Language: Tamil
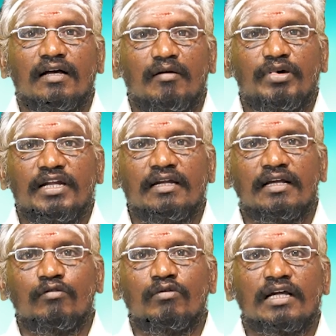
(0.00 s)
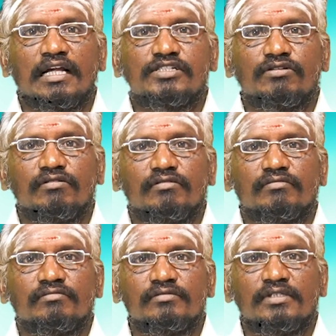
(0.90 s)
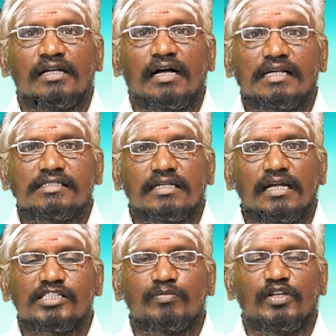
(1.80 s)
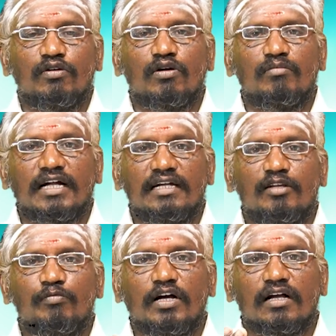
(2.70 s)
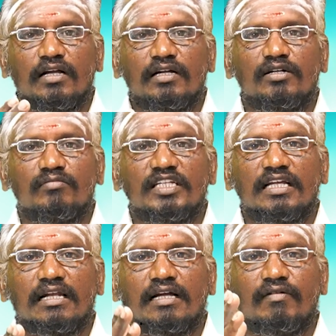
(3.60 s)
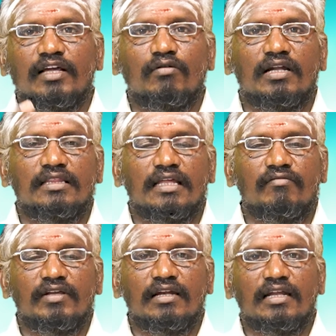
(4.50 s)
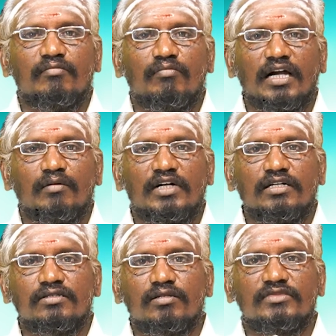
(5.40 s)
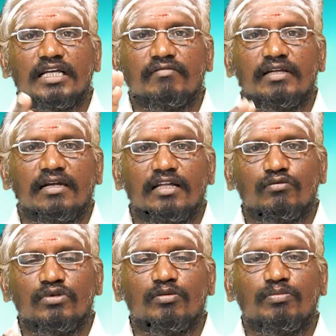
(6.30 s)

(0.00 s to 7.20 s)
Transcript: அப்புறம் என்னங்க உங்களுக்கு கஷ்டம் அஷ்டலட்சுமி யோகம் கண்டிப்பாக கிட்டும் நீங்கள் கவலை கொள்ள தேவையில்லை மனம் அழுத்தம் தேவையில்லை தூக்கி